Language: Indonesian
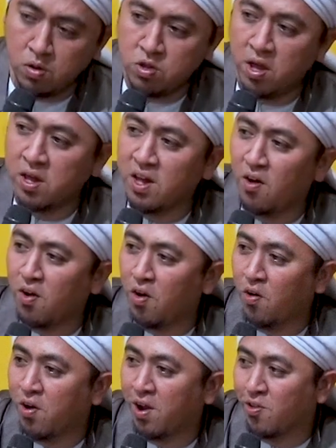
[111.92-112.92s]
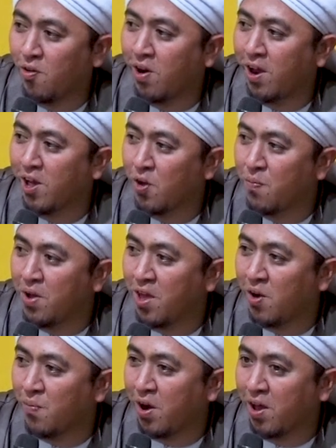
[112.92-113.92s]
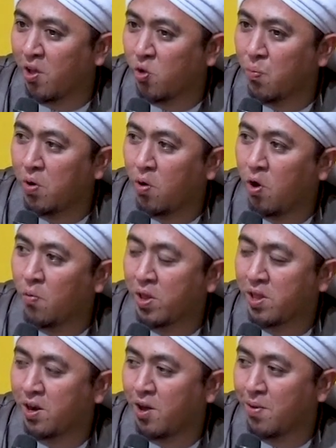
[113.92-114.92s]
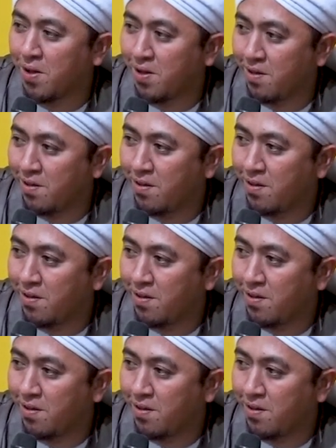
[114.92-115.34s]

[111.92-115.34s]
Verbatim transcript: Sehingga orang-orang soleh ini kebanyakan mereka itu belum keluar kenapa?